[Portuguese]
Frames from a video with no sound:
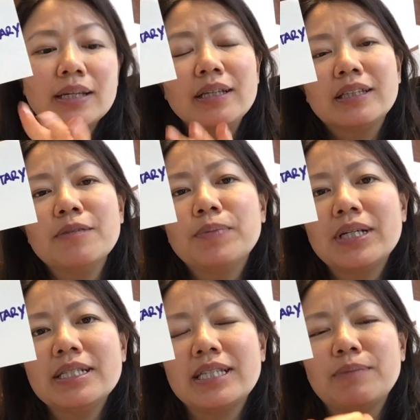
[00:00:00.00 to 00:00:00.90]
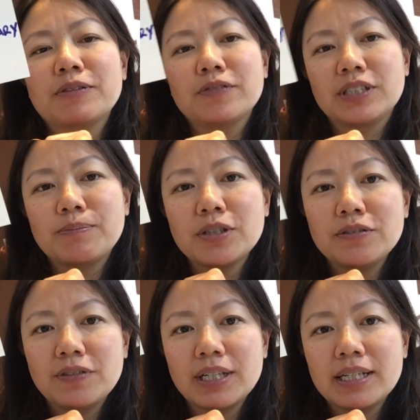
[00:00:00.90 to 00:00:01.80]
Então, por exemplo, você pode
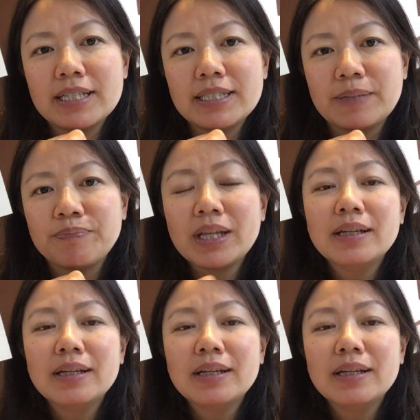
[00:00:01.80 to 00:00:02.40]
falar assim: